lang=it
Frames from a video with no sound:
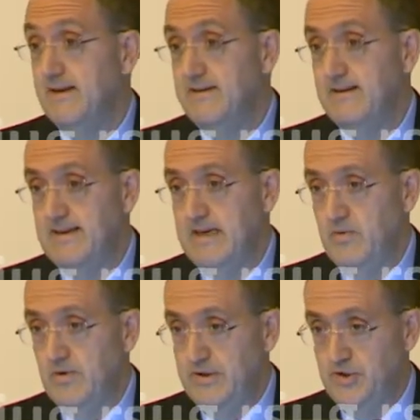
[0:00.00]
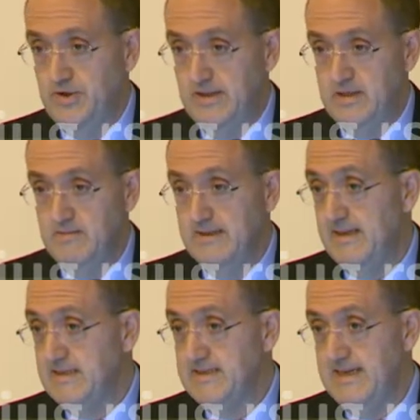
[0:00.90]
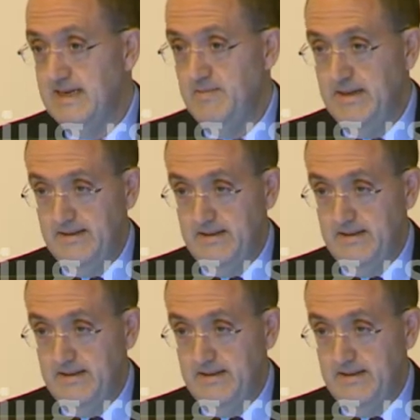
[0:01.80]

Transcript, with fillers: riteniamo legittima della Serbia